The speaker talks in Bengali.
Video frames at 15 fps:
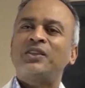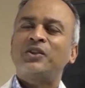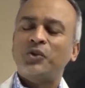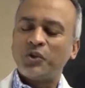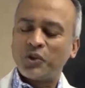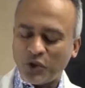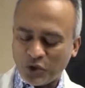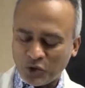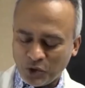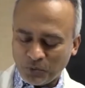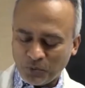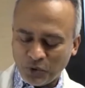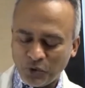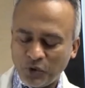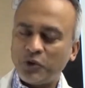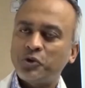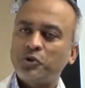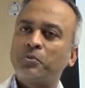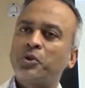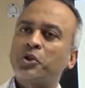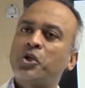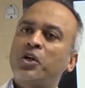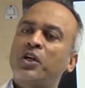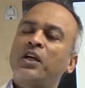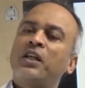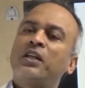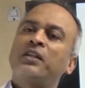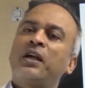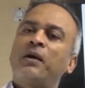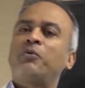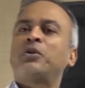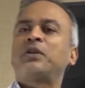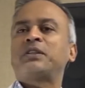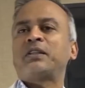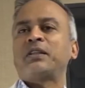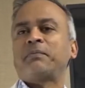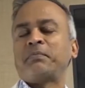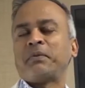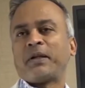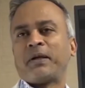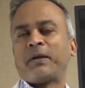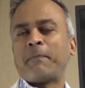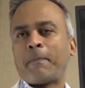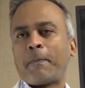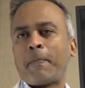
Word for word: শুধু দর্শক মন্ডলী শুভ সকাল কেমন আছেন আপনারা